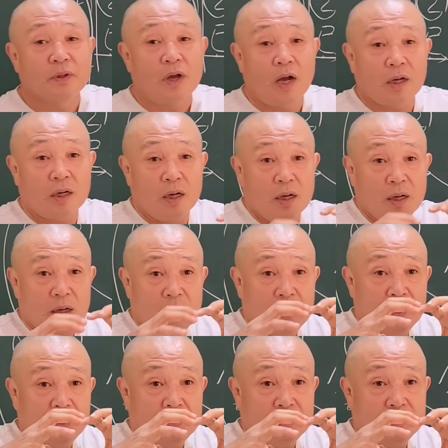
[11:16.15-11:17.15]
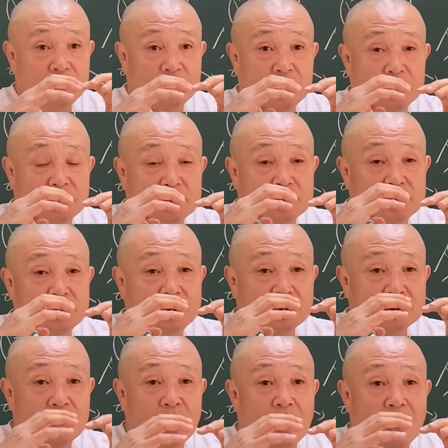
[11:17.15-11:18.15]
아까 얘기했듯이
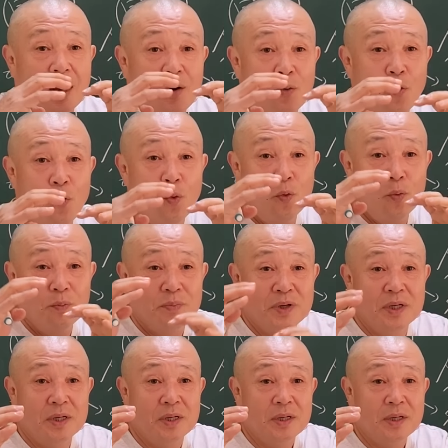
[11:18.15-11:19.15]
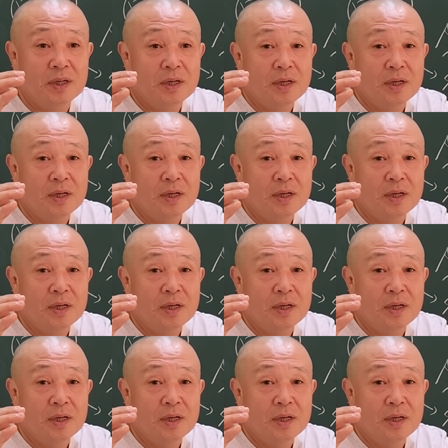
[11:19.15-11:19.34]
사오미